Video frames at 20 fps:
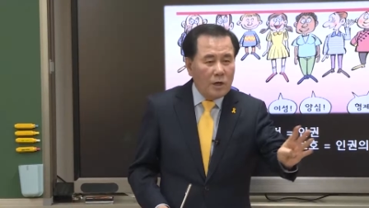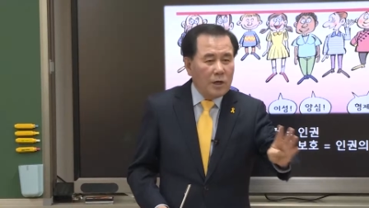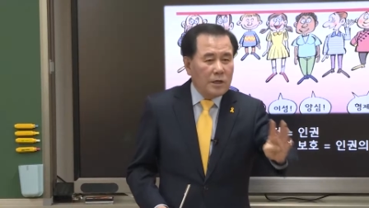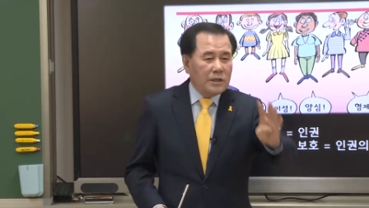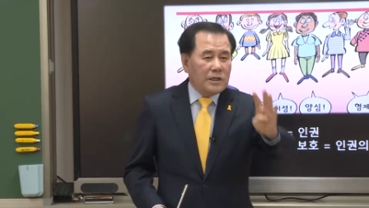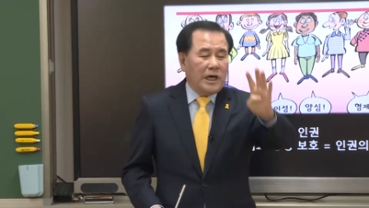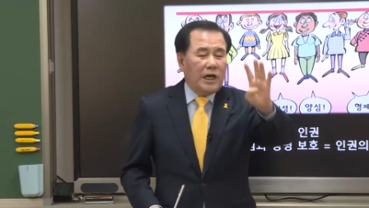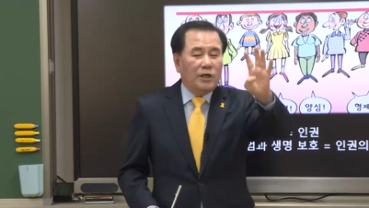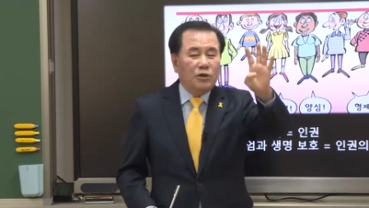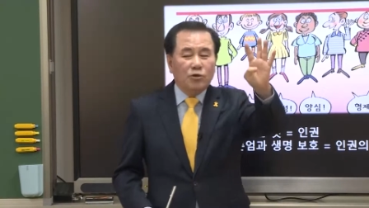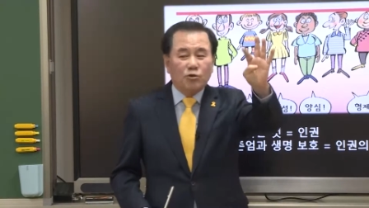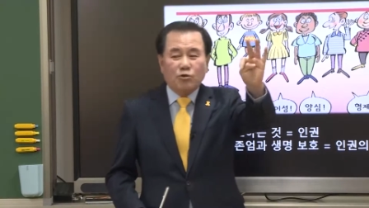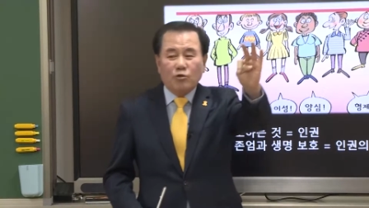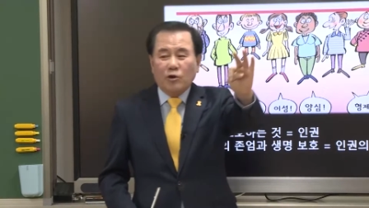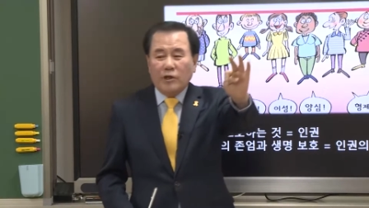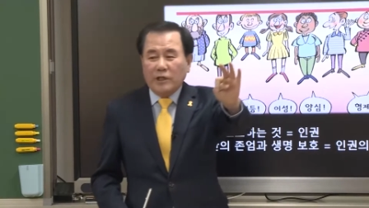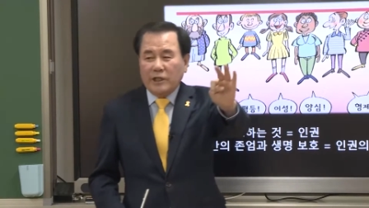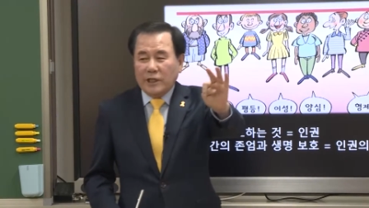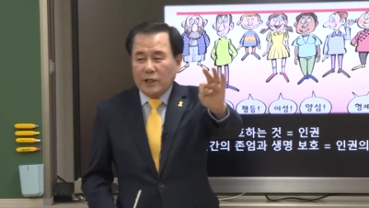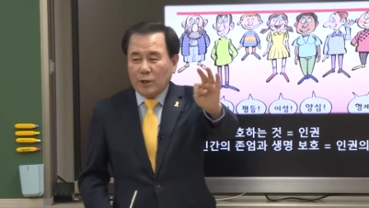
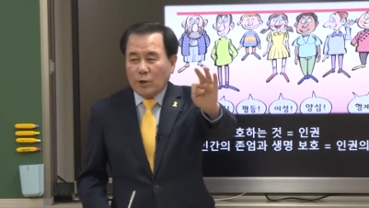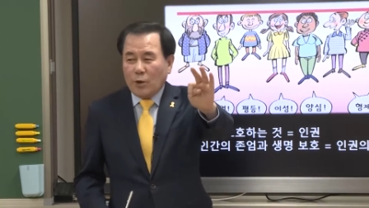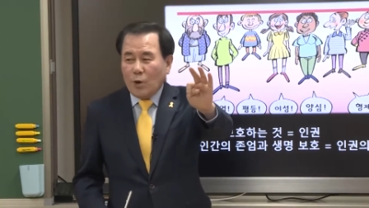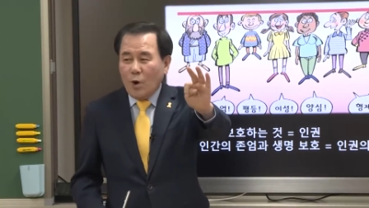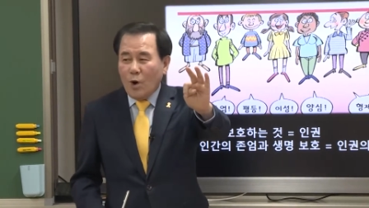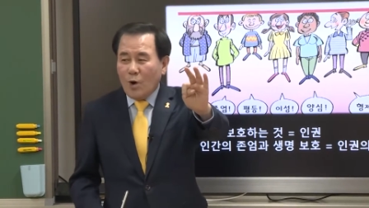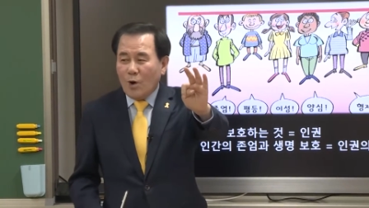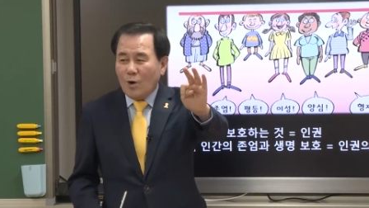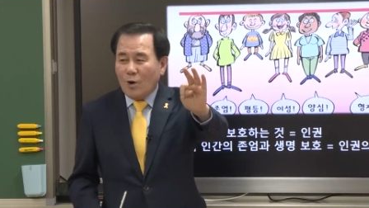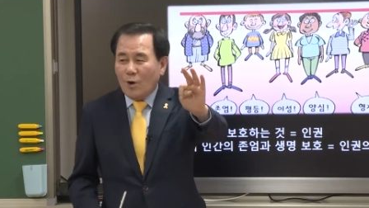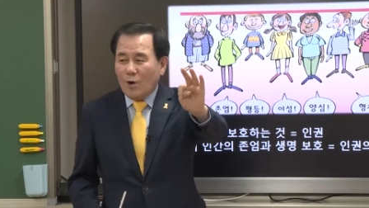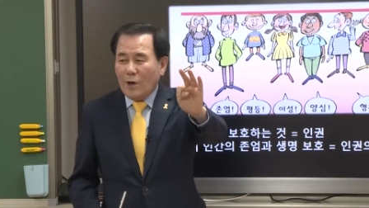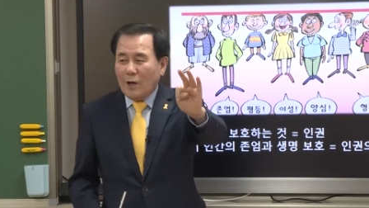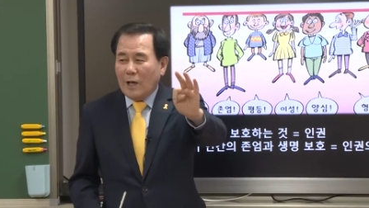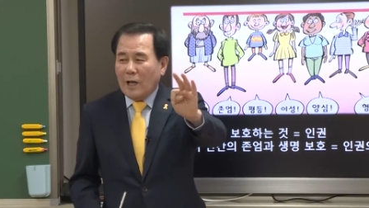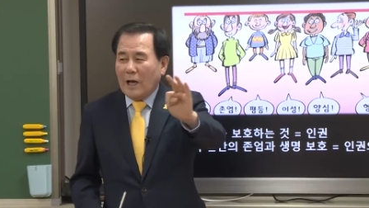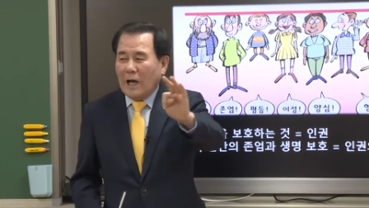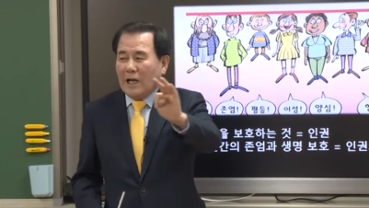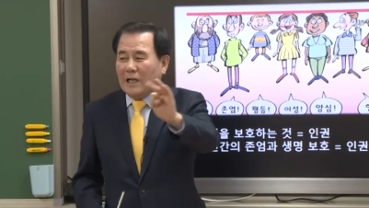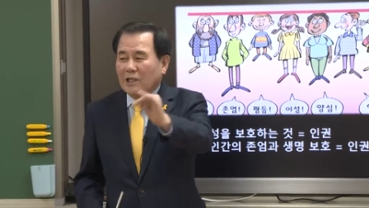자유권이 있고
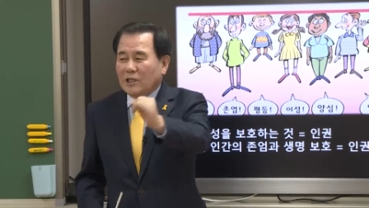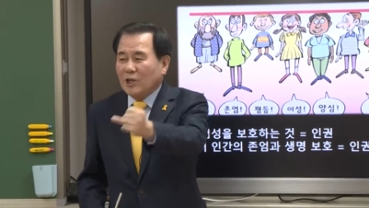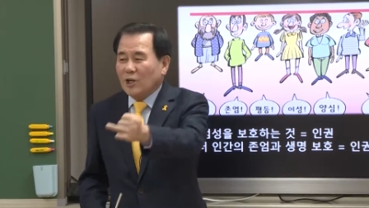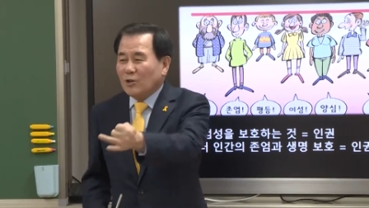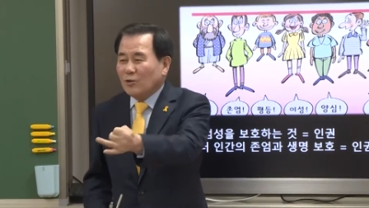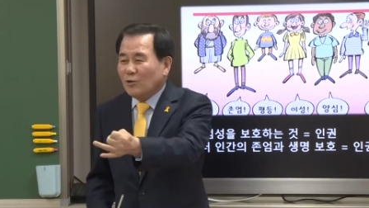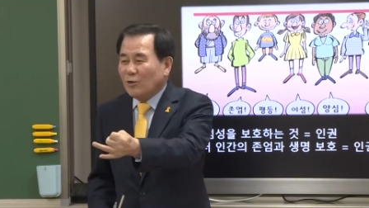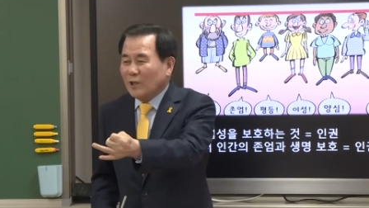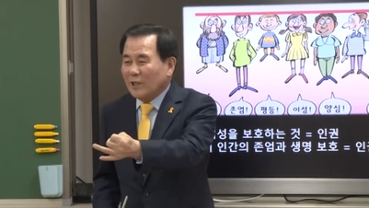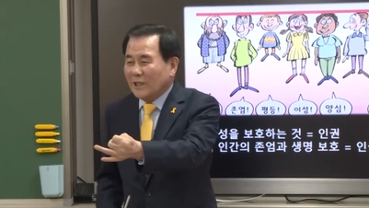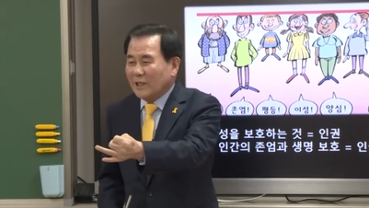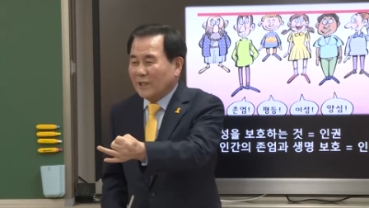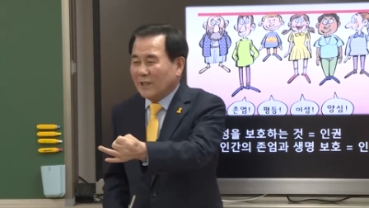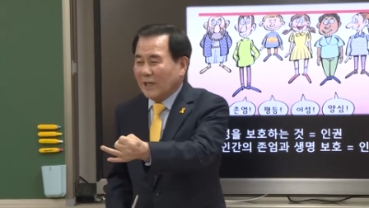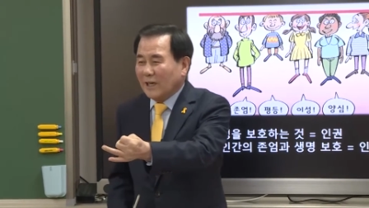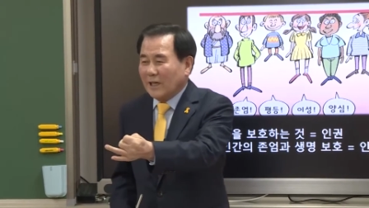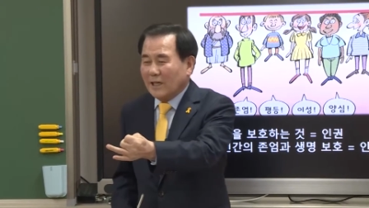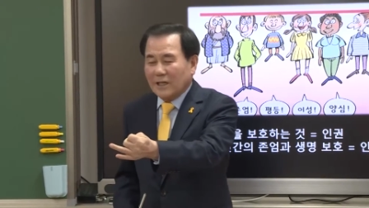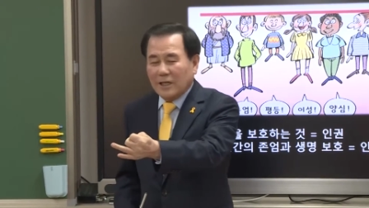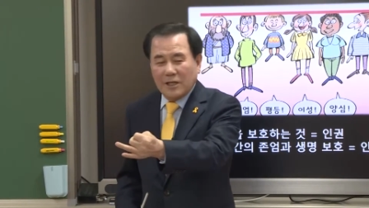안전권이
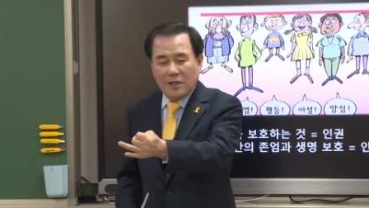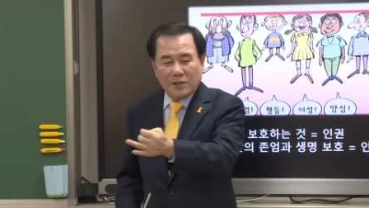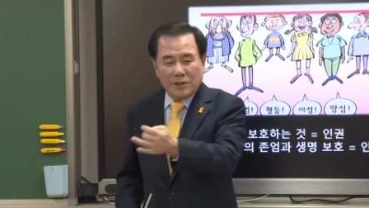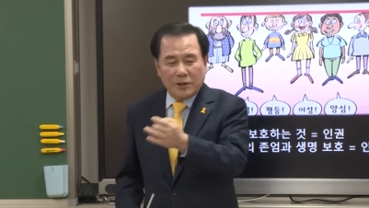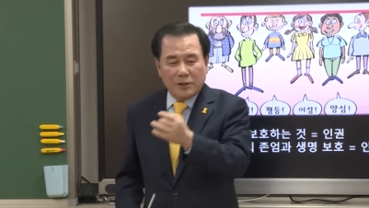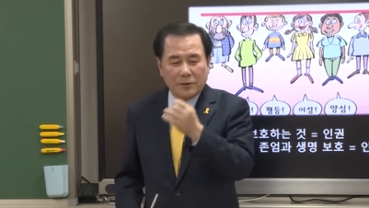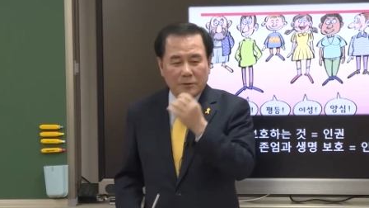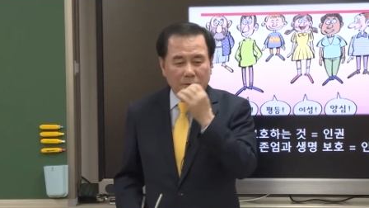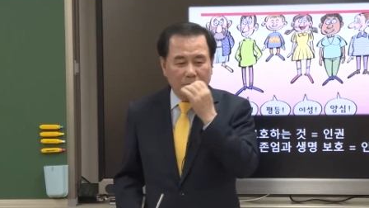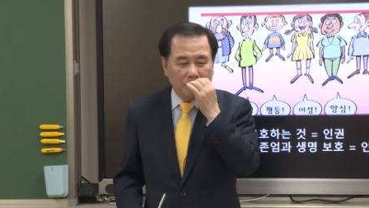있다 이랬어요.